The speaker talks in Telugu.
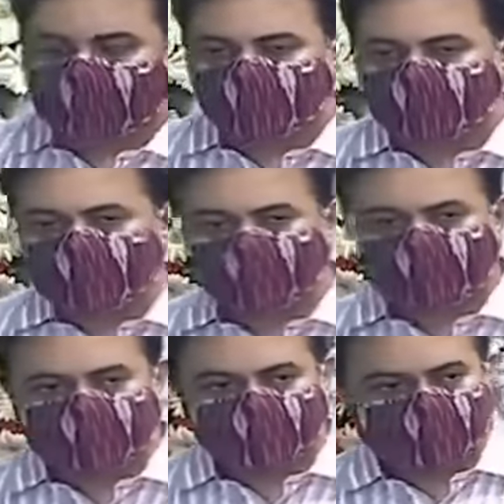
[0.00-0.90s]
అమెరికన్
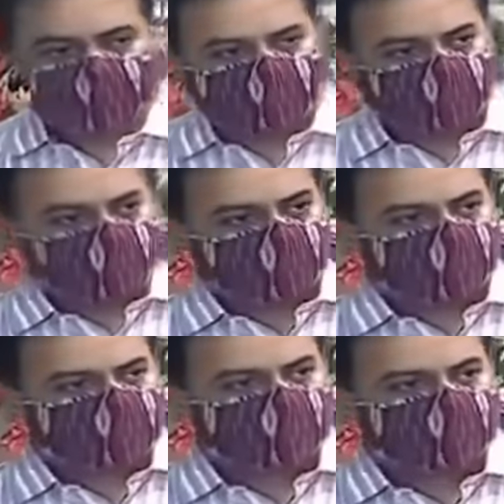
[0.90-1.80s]
ఎంబసీలో కానీ యూకే
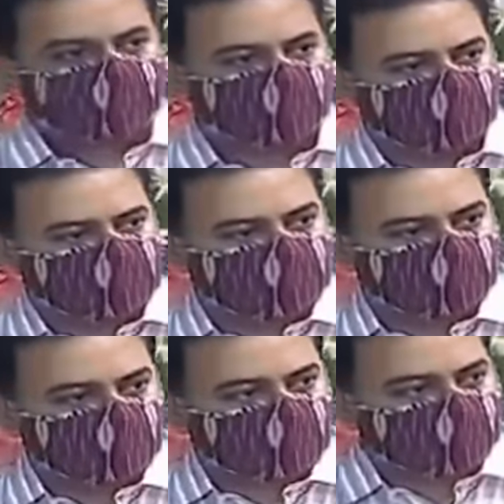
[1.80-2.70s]
ఎంబసీలో కానీ
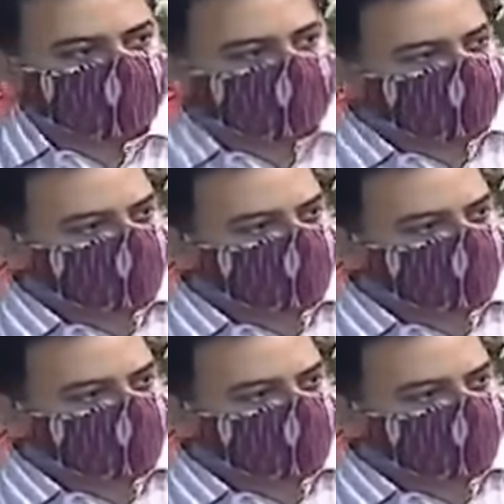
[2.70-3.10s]
లేదా